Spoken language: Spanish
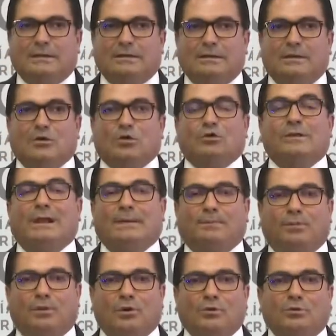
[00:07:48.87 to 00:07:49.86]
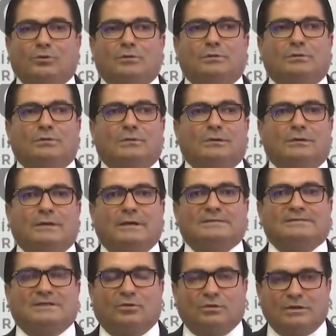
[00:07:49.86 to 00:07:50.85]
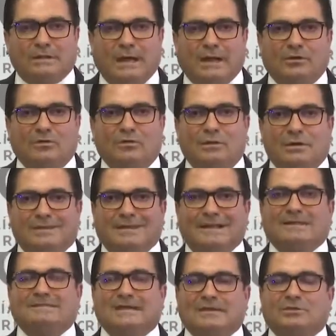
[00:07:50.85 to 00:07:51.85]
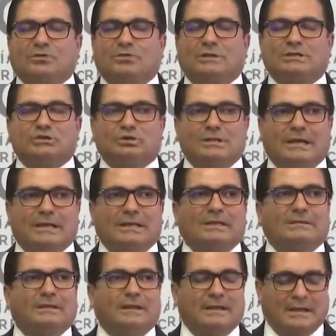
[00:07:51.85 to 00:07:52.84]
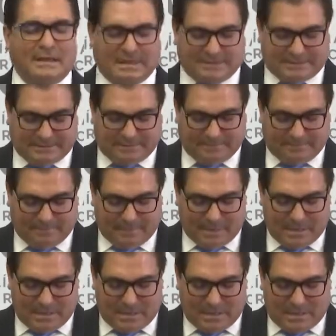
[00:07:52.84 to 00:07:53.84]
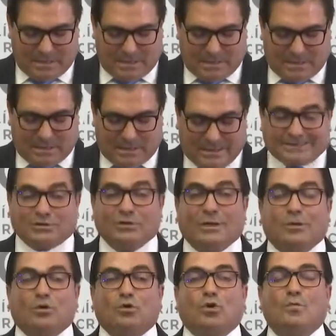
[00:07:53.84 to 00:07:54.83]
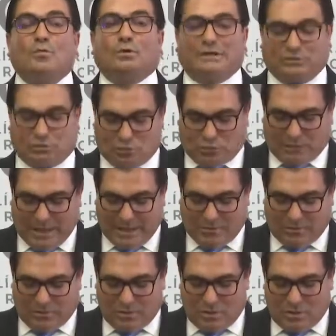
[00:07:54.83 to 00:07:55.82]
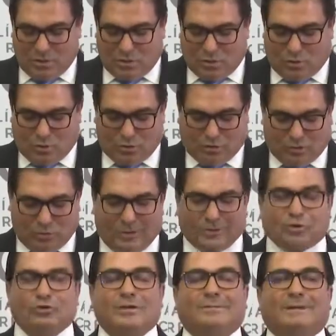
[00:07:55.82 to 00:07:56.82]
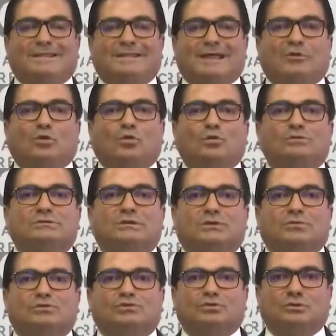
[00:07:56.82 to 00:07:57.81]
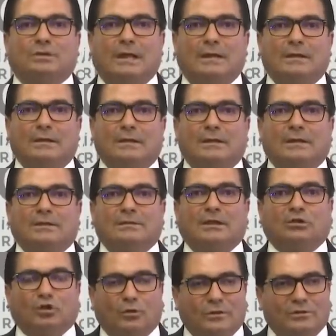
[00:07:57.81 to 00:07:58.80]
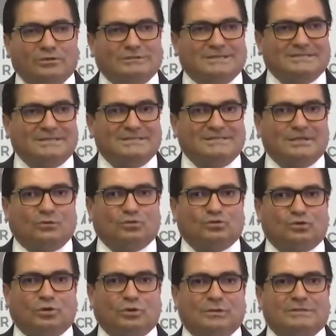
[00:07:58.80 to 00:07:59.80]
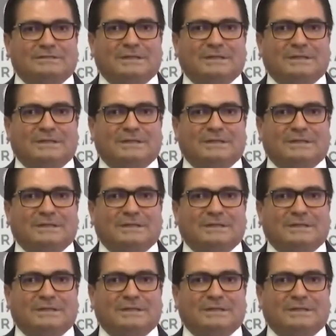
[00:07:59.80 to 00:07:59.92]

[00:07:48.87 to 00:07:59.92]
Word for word: y con el apoyo extraordinario del Centro Nacional de Inteligencia. Esto ha dado como resultado continuar con el mandato constitucional de todas nuestras instituciones